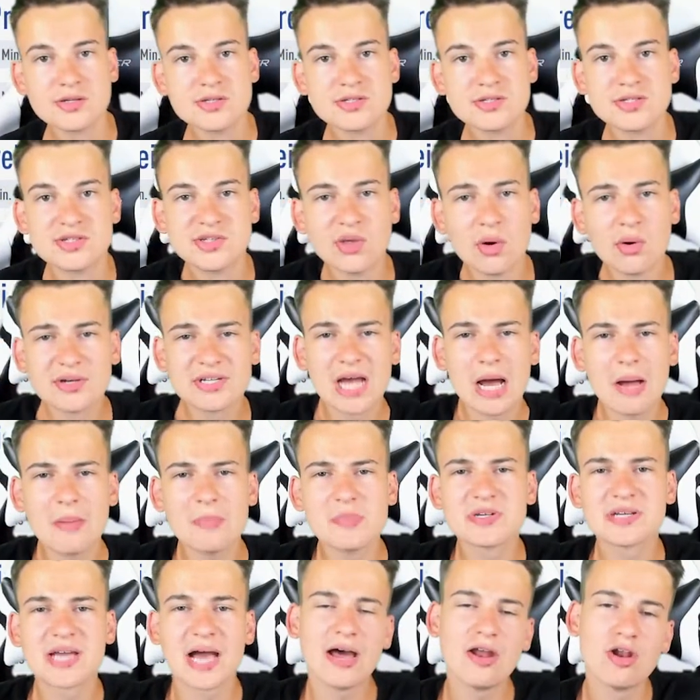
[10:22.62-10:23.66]
So, ich
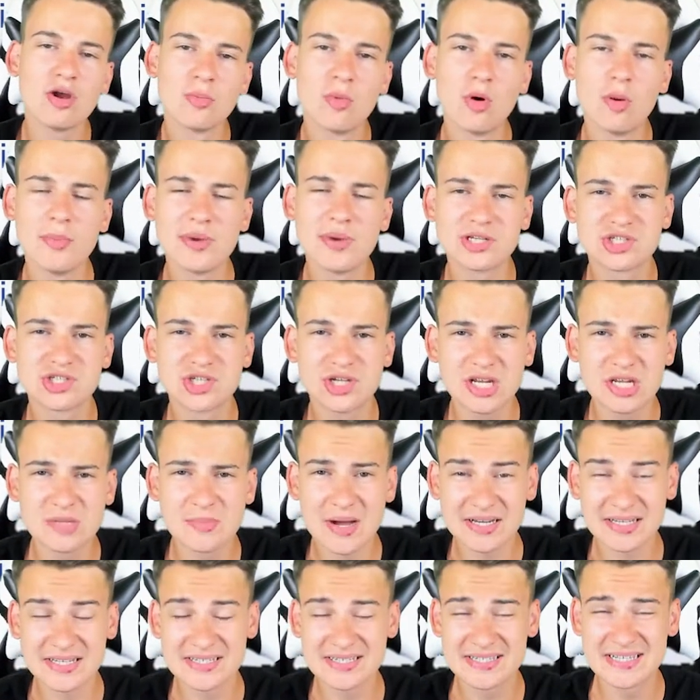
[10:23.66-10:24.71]
habe mich gerade noch Moment entschieden. Ich
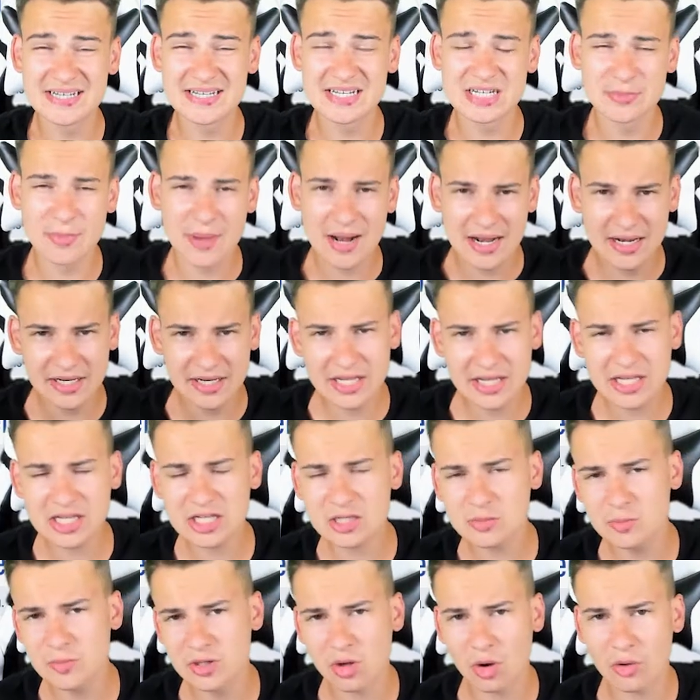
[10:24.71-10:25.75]
mache jetzt dieses Mal
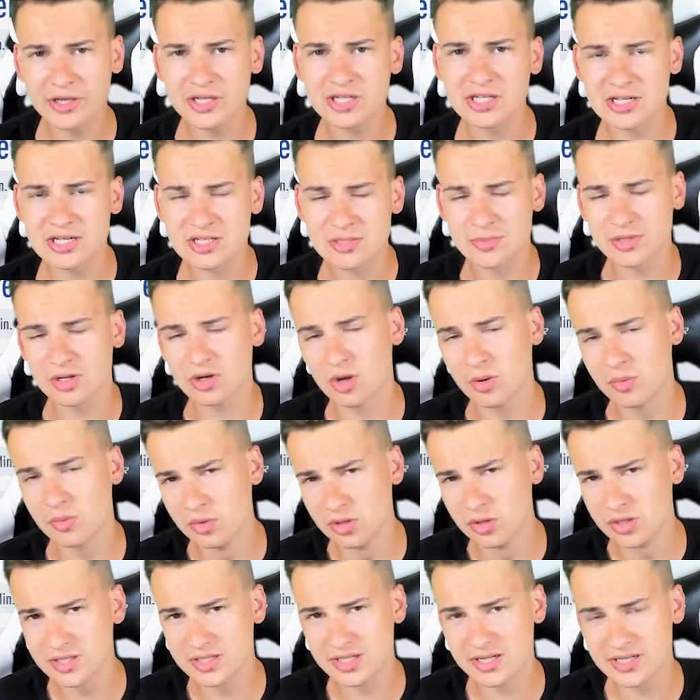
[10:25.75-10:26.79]
nicht mit euch, also mit der
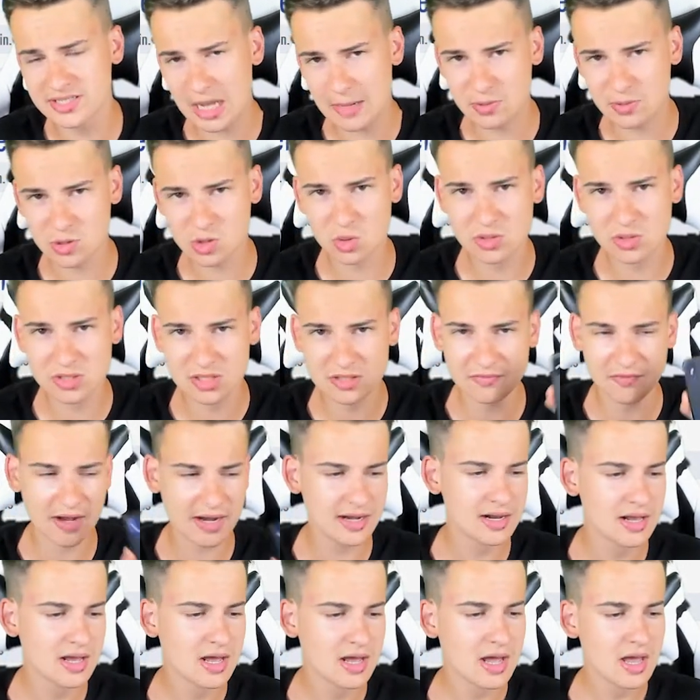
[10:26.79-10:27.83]
Community, das Abstoßen,
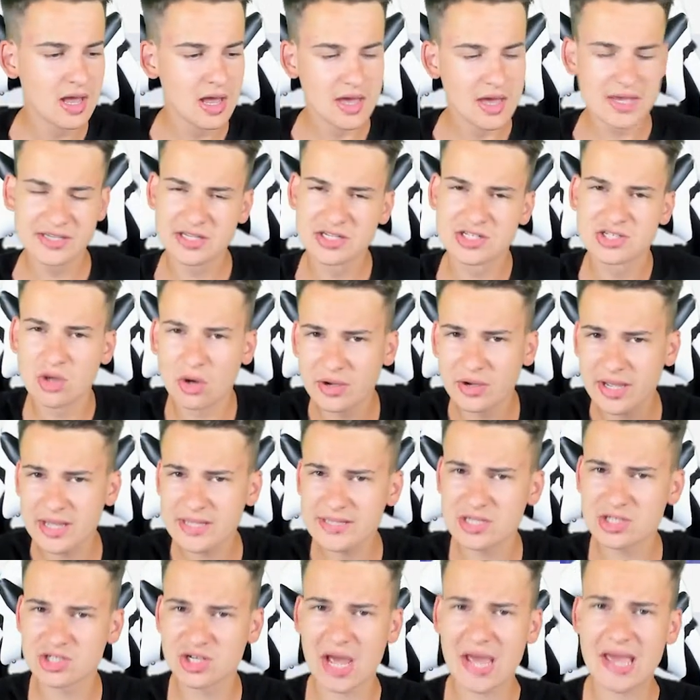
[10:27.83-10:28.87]
weil ich die Story
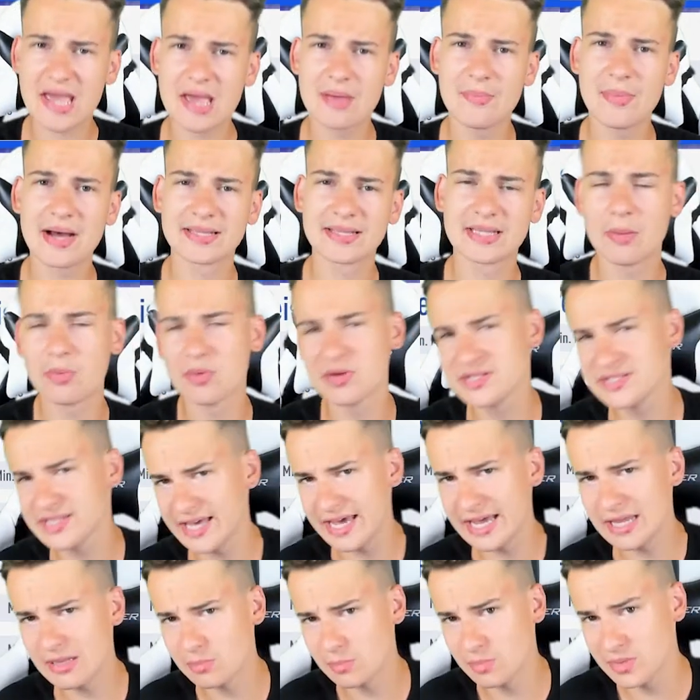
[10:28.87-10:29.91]
jetzt erst reingemacht habe und es
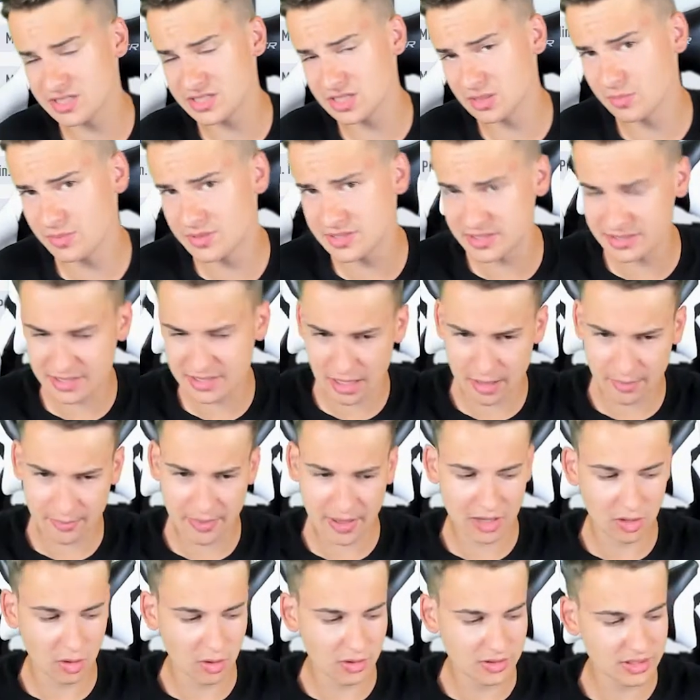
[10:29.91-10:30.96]
geht ein bisschen, bis sich da ein
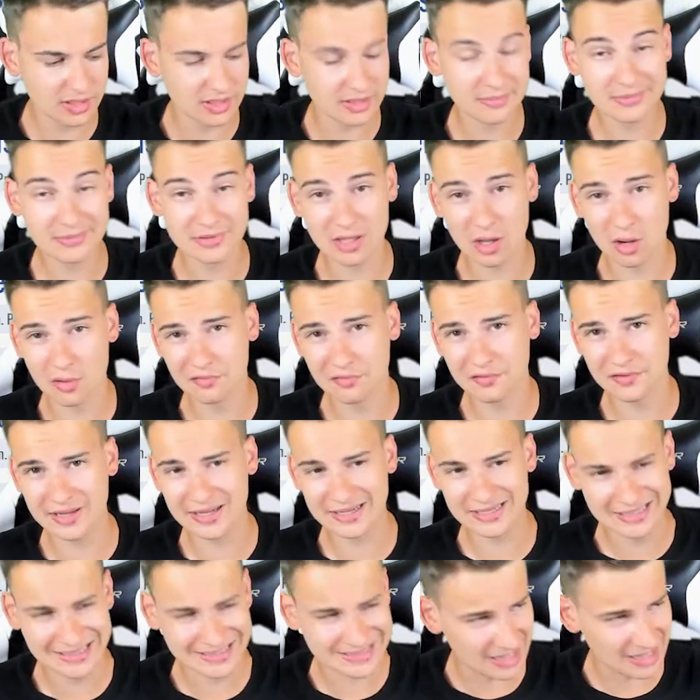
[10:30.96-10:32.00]
paar Leute drauf
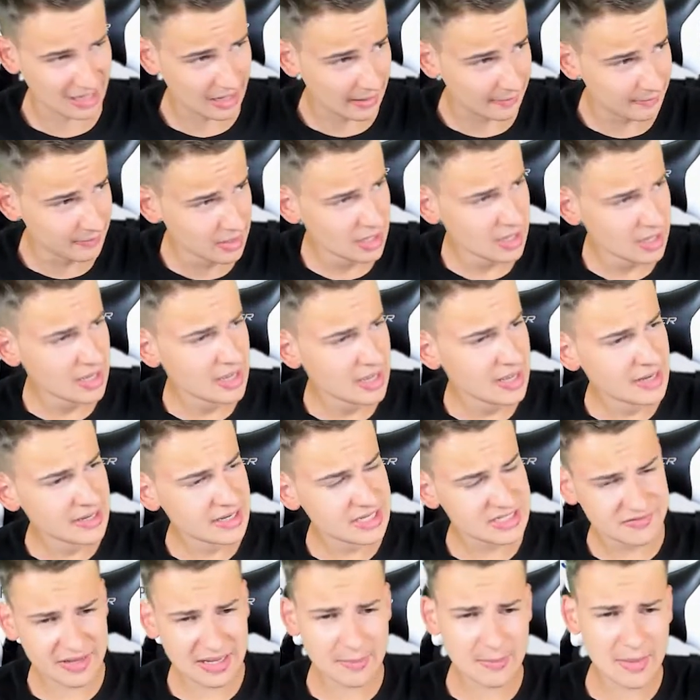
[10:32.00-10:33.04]
reagiert haben.
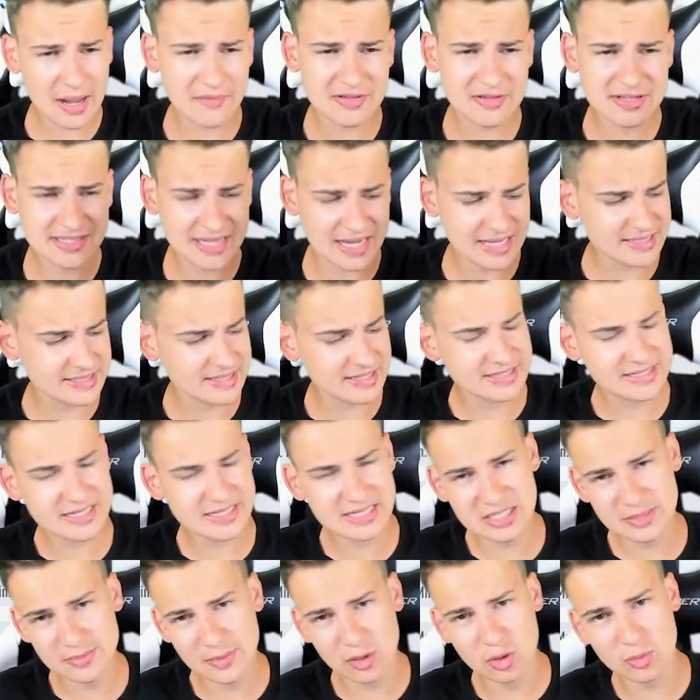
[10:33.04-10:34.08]
Deswegen machen wir das Ganze jetzt
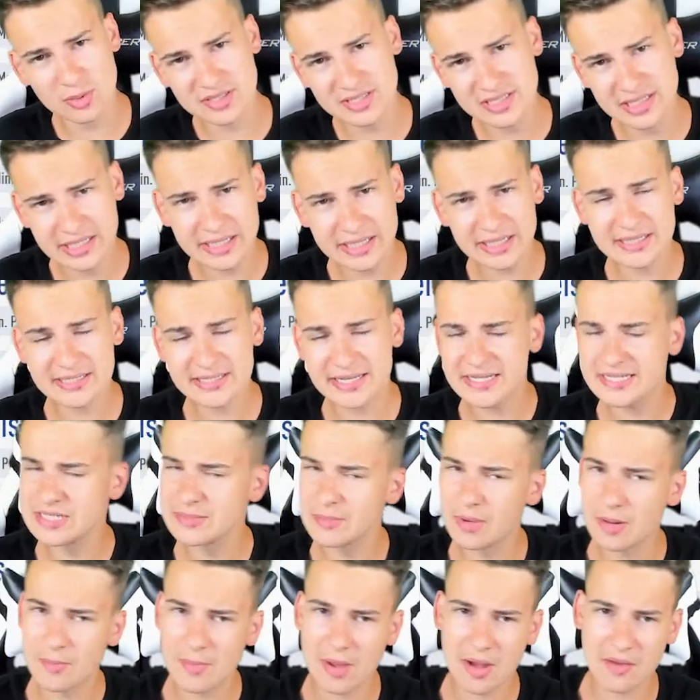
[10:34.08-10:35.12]
dieses Mal über Siri. Das
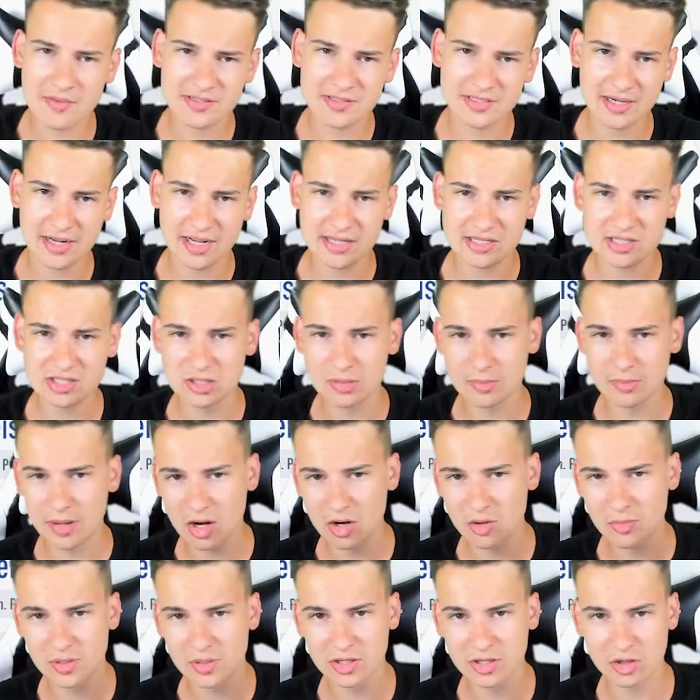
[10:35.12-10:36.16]
nächste Mal machen wir es dann ganz
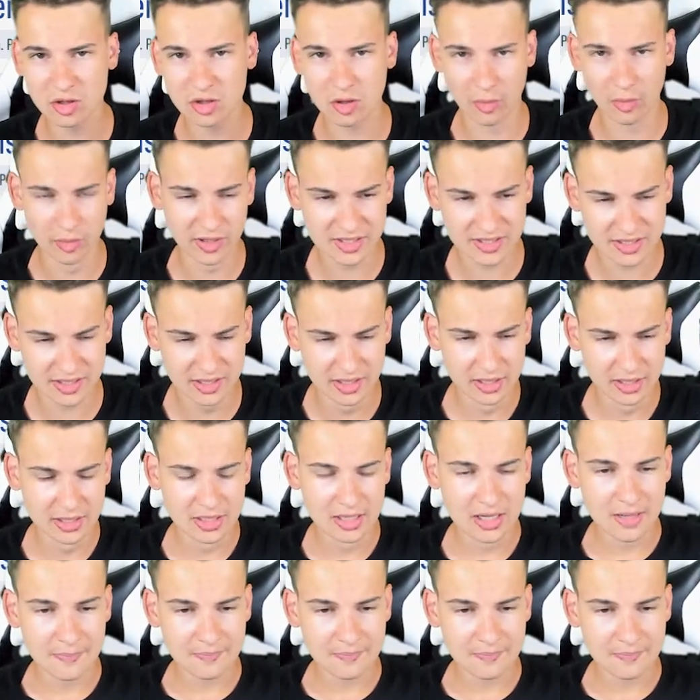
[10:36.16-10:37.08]
normal über die Community.